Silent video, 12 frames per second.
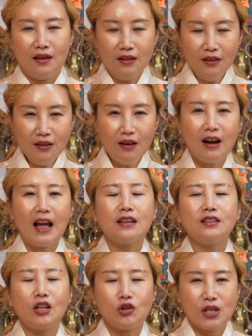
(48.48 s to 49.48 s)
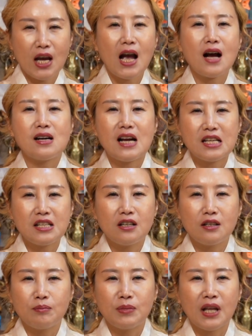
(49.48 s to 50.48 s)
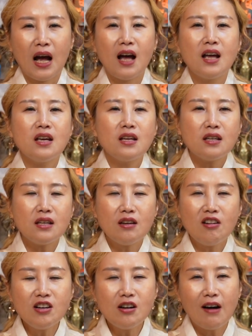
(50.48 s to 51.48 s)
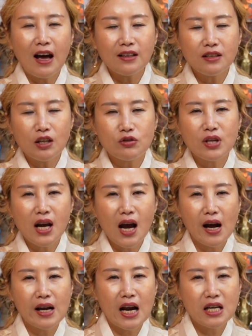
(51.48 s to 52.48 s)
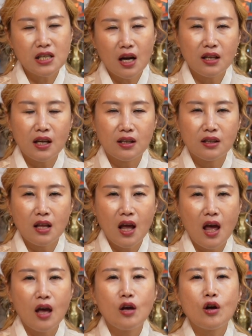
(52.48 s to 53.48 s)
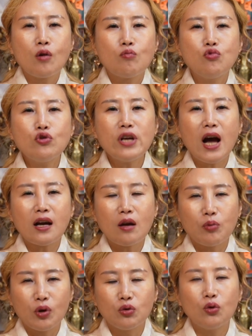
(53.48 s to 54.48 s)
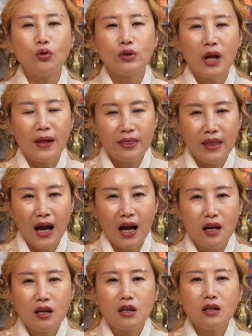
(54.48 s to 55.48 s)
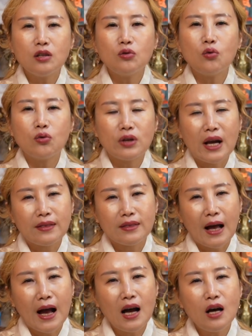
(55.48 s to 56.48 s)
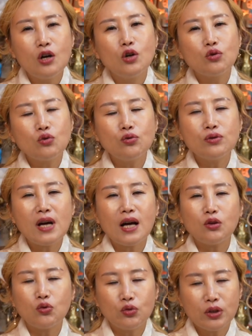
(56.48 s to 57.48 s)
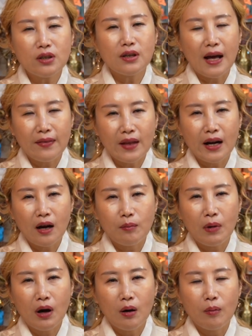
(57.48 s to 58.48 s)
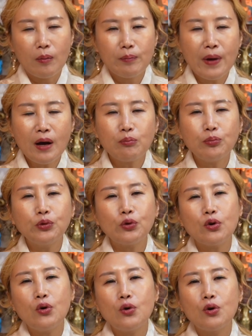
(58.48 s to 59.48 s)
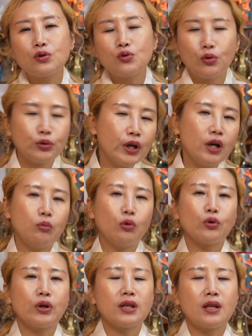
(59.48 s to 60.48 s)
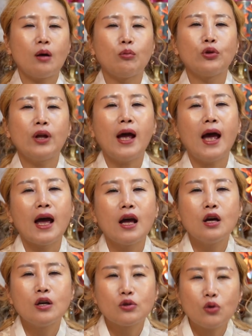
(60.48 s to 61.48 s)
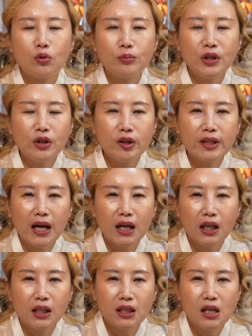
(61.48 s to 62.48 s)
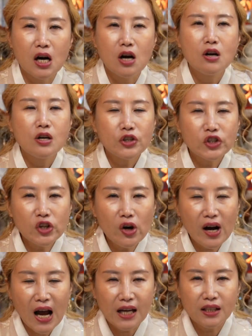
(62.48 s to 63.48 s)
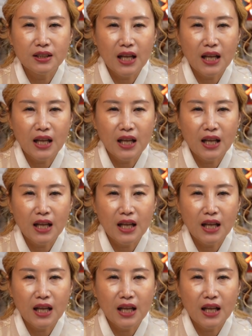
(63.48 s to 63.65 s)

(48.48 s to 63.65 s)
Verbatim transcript: 흘러가는 대로 생각을 하셔야 됩니다. 이 흘러가는 대로 생각을 하셔야 되는데 무리하게 변동을 한다. 이동을 한다. 투자 투기를 한다라면 100% 손해를 보기 때문에 조금 1월 달에는 쉬어가는